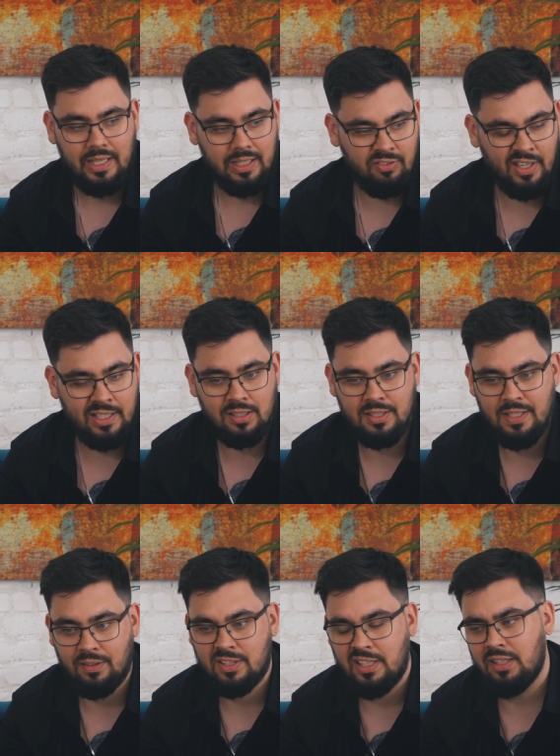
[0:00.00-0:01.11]
Два этих
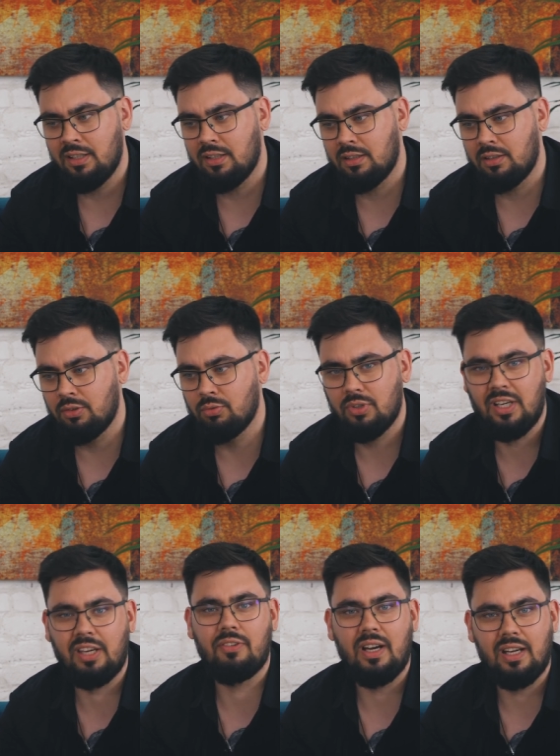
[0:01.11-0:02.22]
сервиса, они, ну,
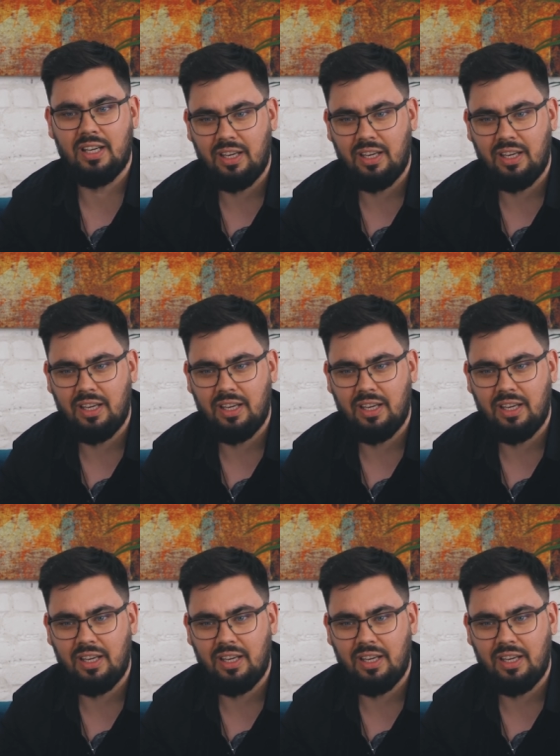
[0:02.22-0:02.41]
криво,